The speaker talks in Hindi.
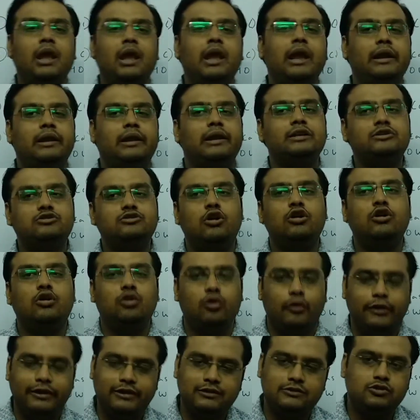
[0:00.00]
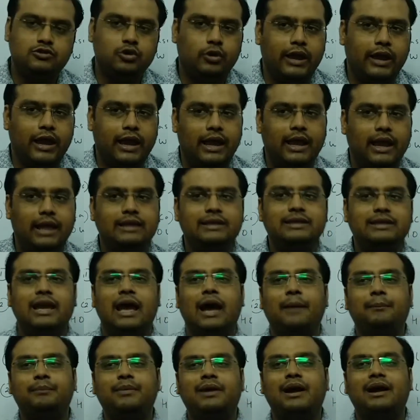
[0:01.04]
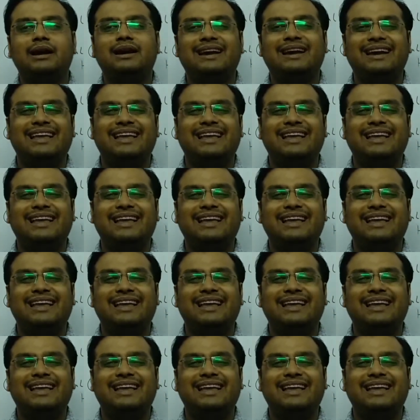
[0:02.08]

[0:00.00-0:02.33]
इंटरेस्ट ऑन ड्राइंग्स जो है ये आपका